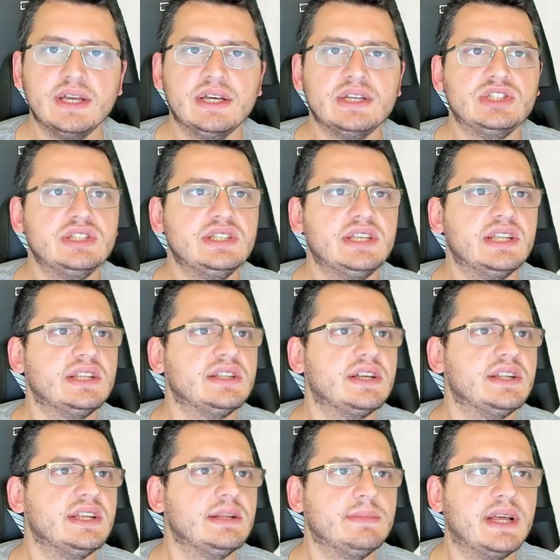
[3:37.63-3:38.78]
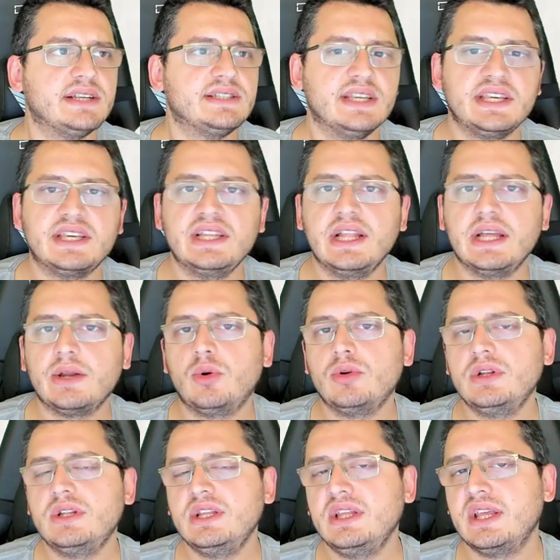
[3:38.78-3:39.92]
Şirketi tanıyalım dersek Kiler
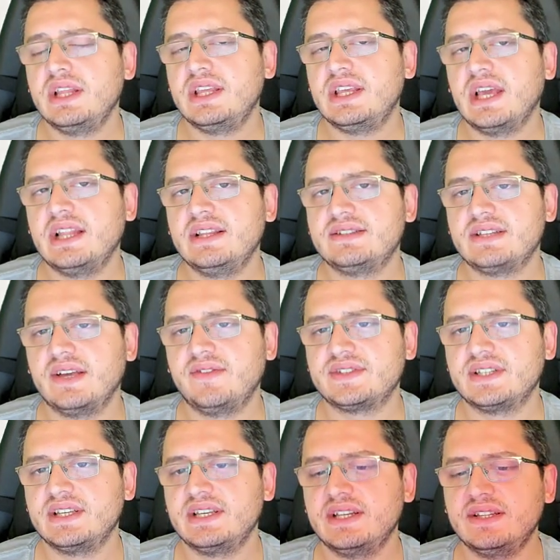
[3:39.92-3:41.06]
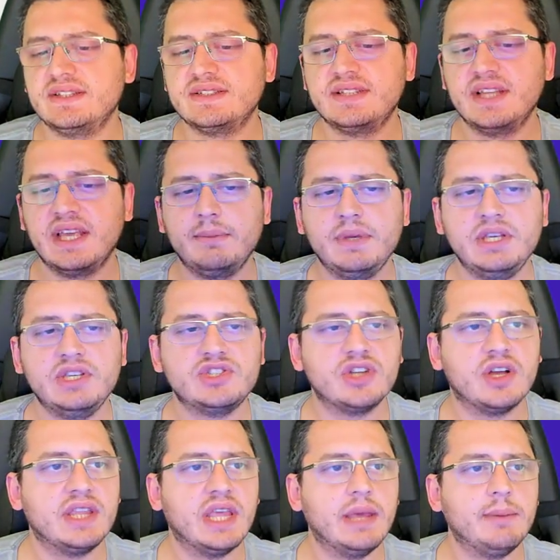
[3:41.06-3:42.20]
Holding'in kendi sayfasına girdiğinizde hem
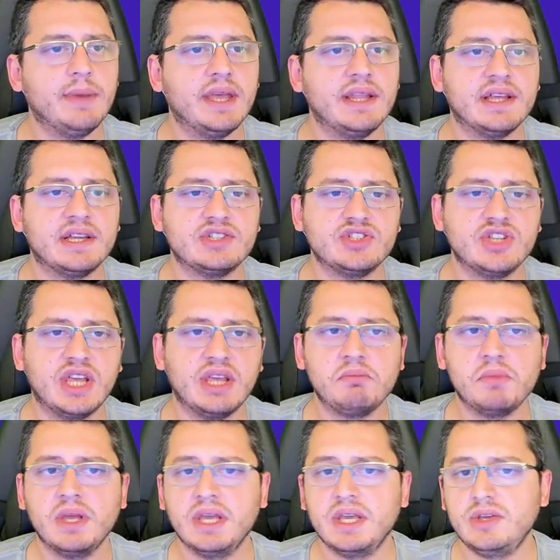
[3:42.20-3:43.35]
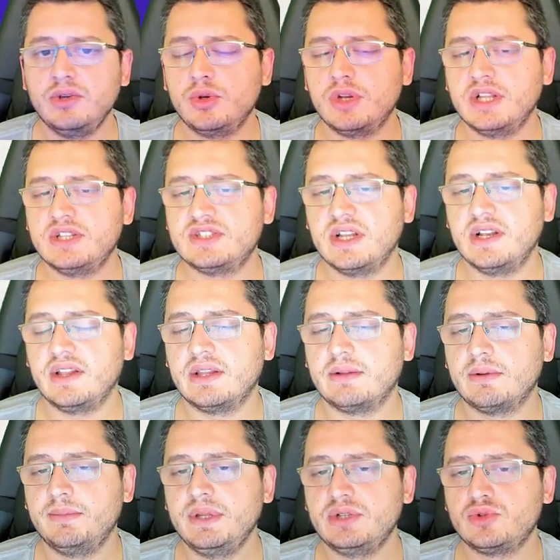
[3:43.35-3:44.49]
inşaat hem enerji hem yönetsel
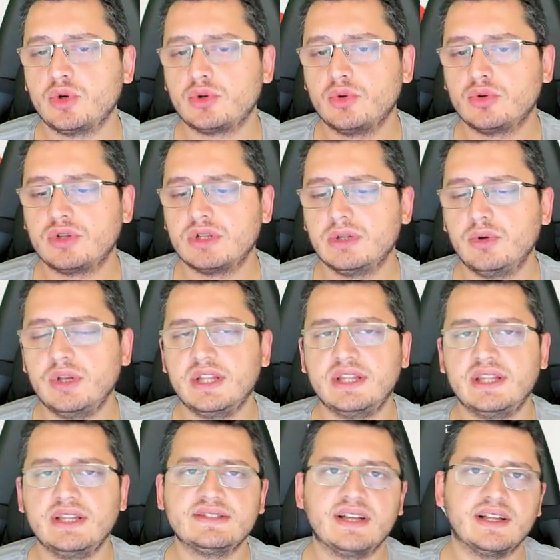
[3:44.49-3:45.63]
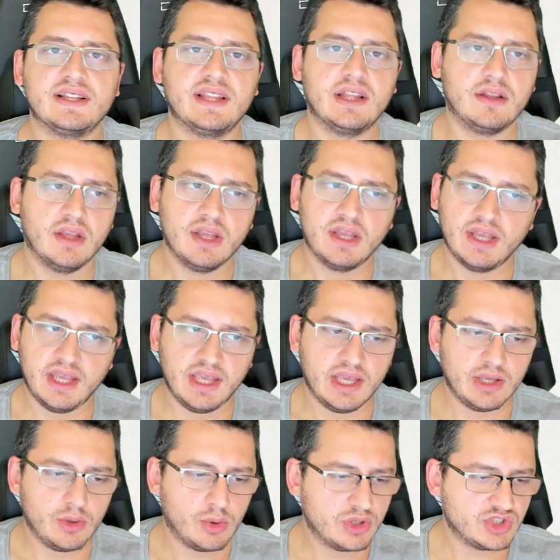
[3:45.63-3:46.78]
anlamda birçok noktada yönettiğini zaten e,
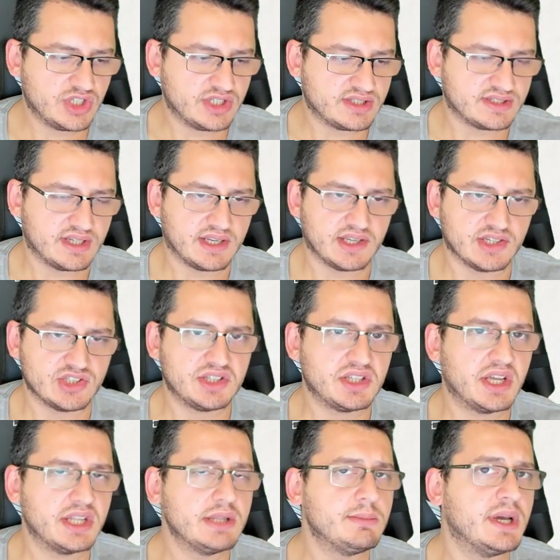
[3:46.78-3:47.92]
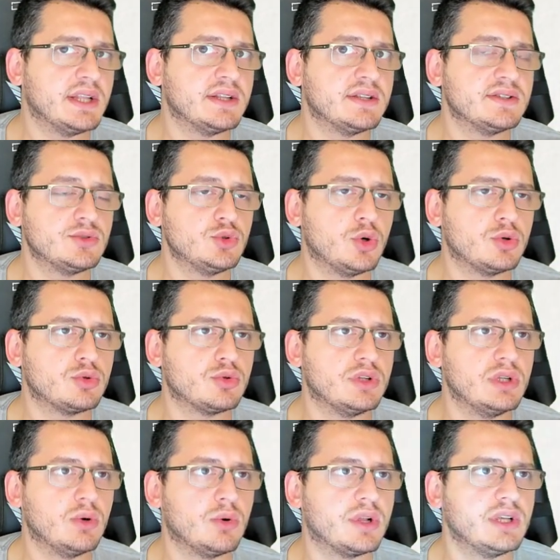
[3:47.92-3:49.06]
göreceksiniz arkadaşlar. Tanımayanınız yoktur
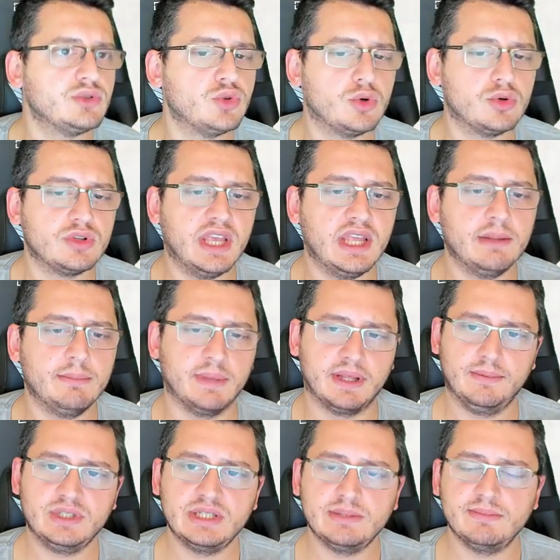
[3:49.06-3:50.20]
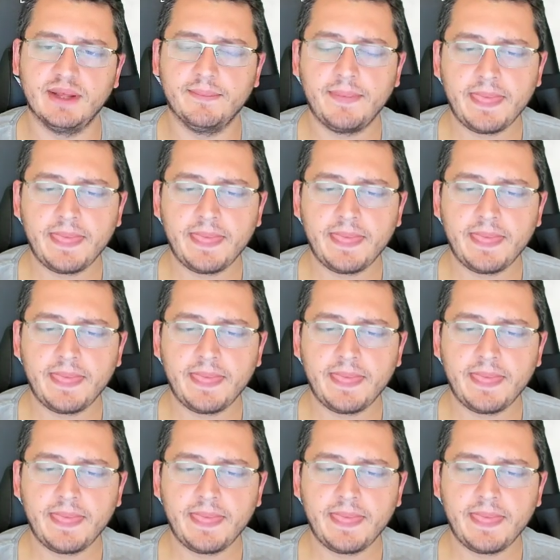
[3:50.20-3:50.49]
diye orayı çok değinmedim. Şimdi